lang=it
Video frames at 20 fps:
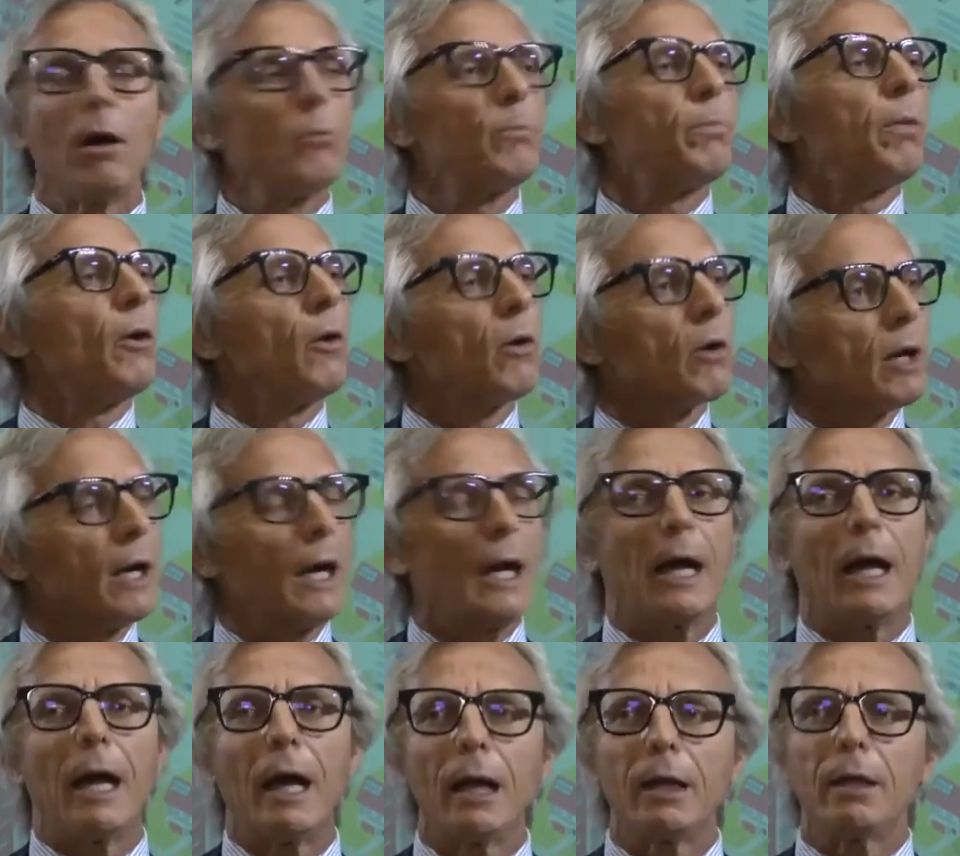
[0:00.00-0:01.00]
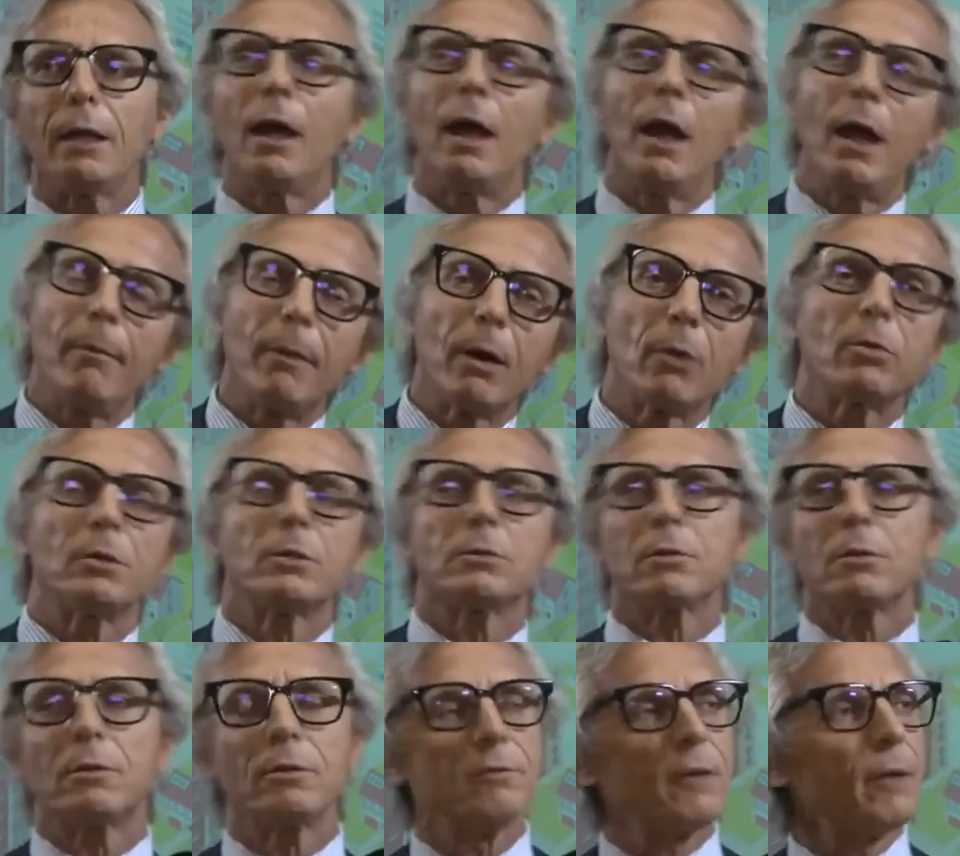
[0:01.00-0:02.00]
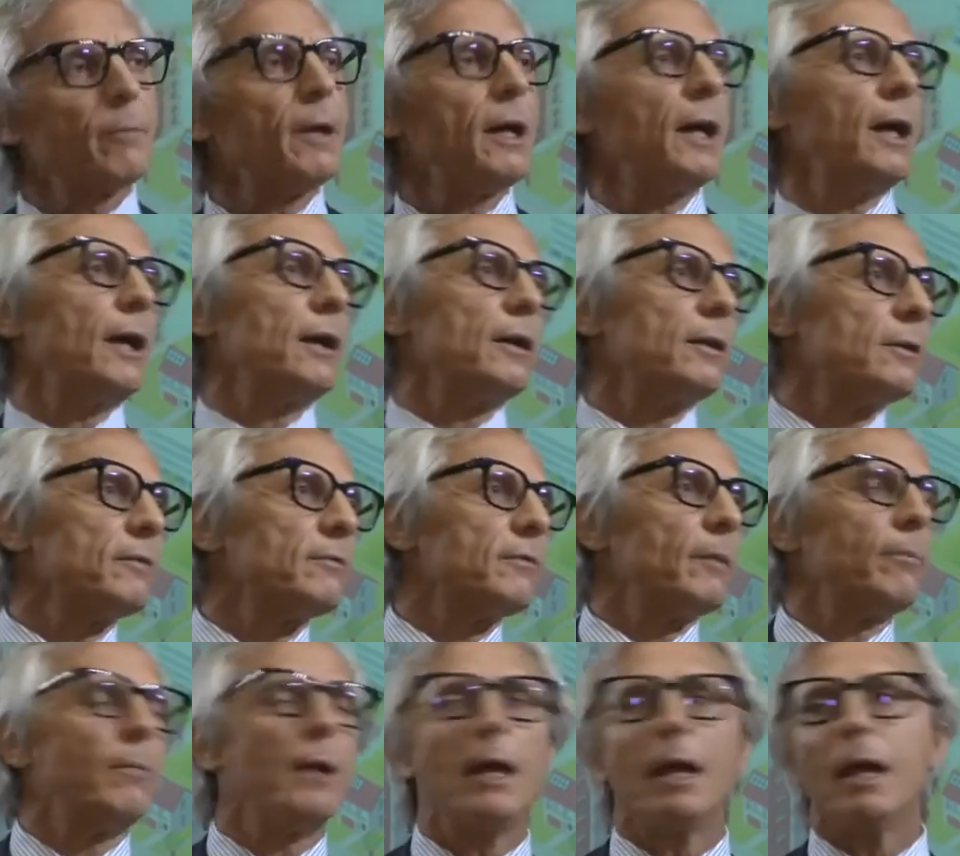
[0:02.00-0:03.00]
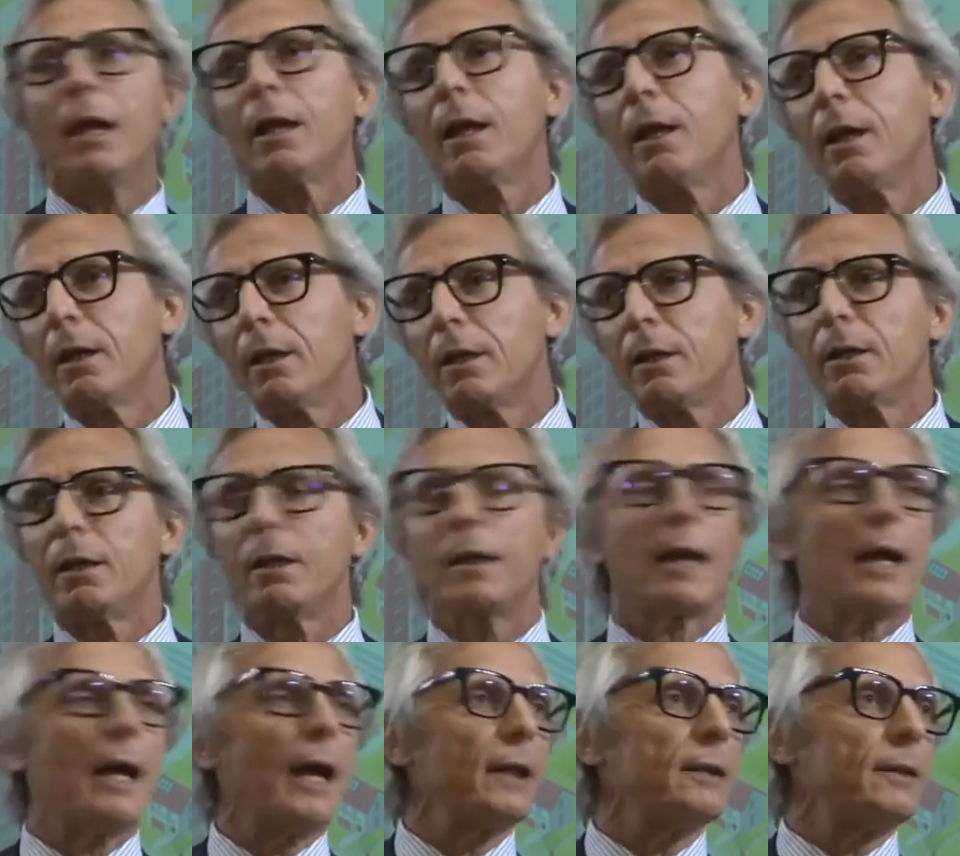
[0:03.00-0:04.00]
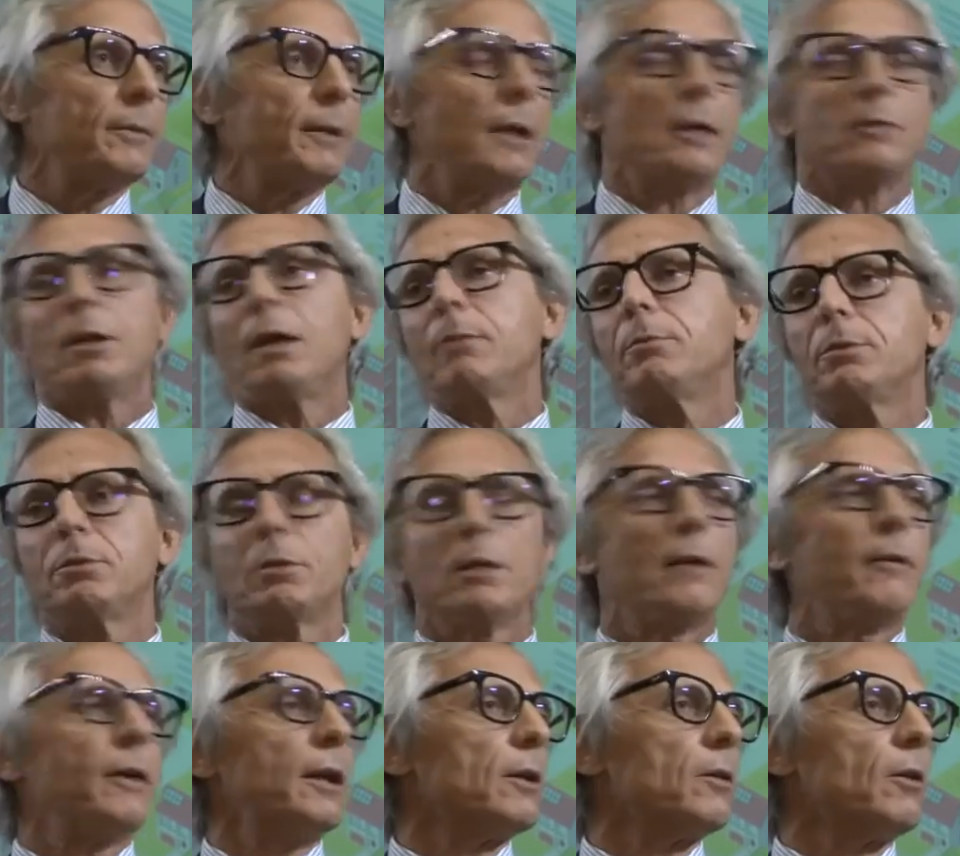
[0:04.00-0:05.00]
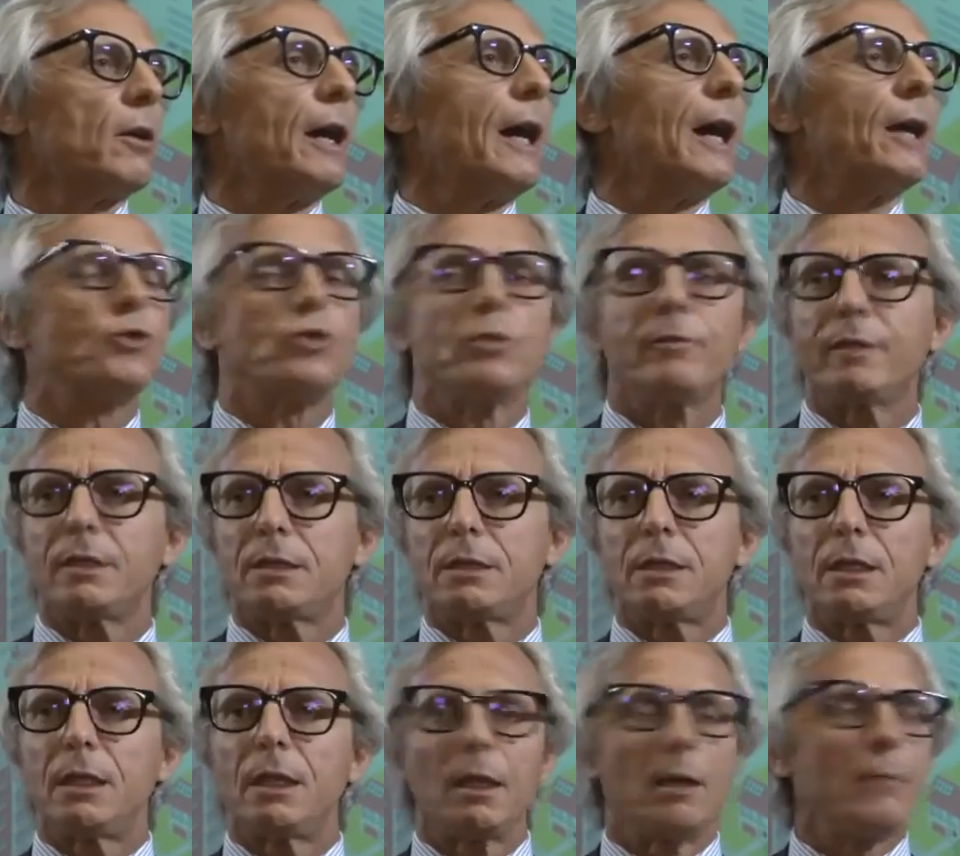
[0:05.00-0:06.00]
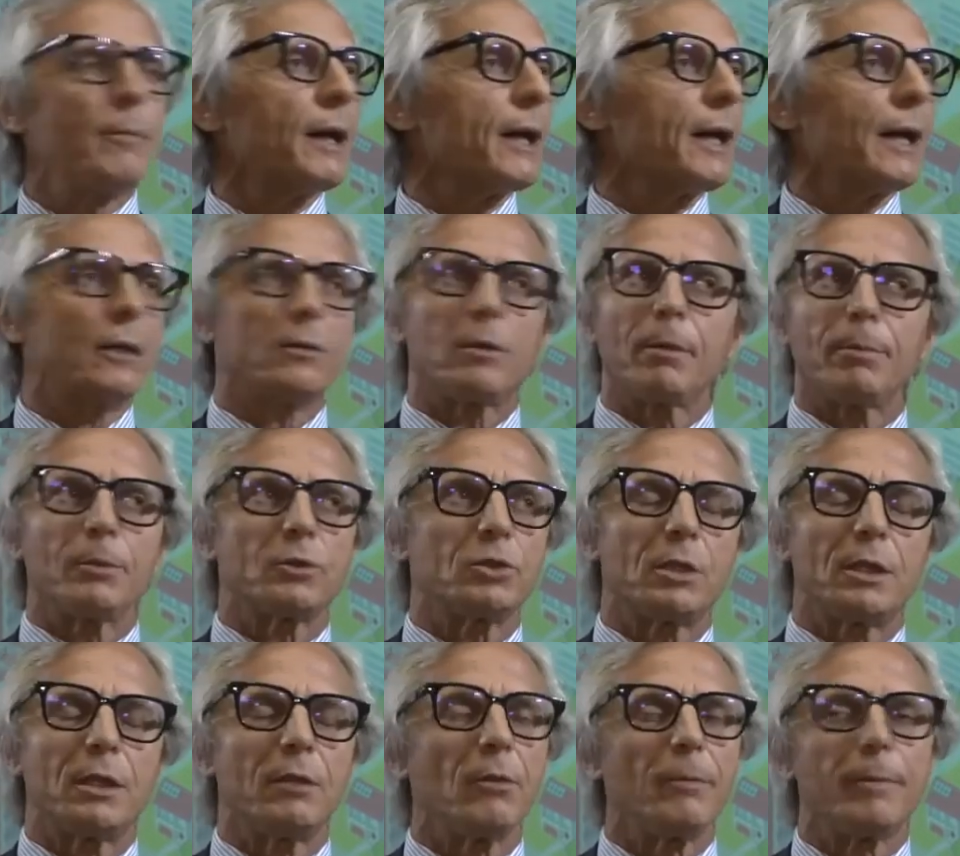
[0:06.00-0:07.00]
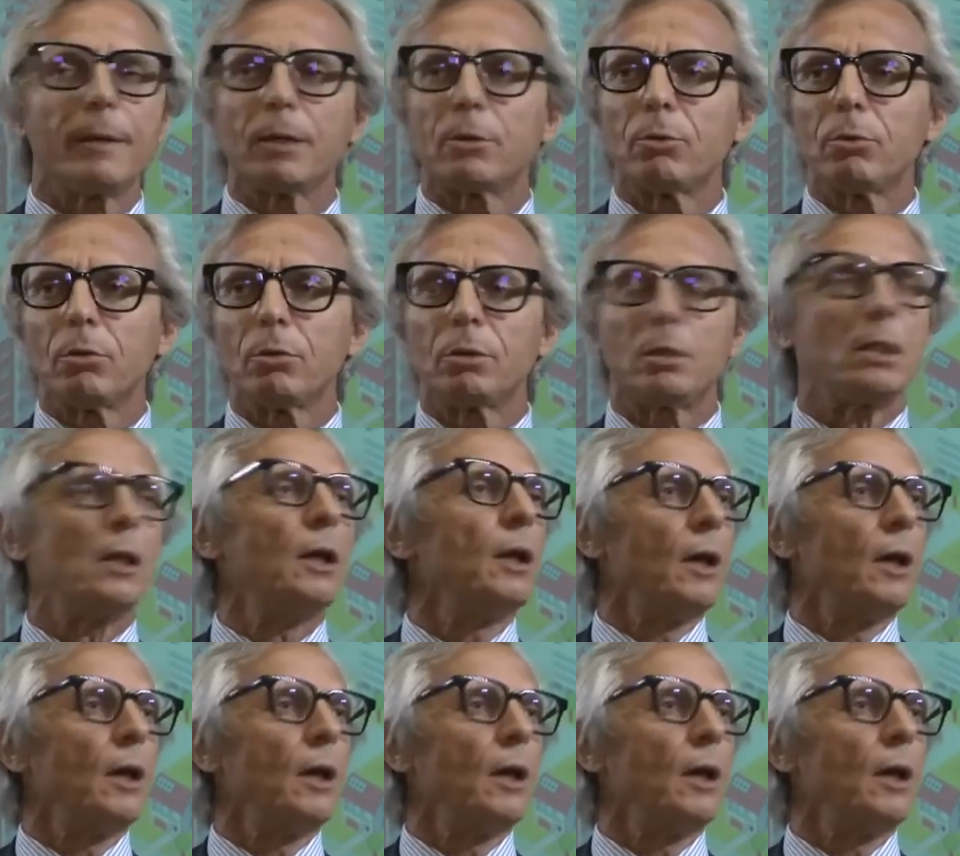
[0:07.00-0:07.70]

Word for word: un po' locali, eh ma questo non va bene, non va bene, i grandi, cioè bisogna avere coraggio, investire, il mercato è positivo per tutti,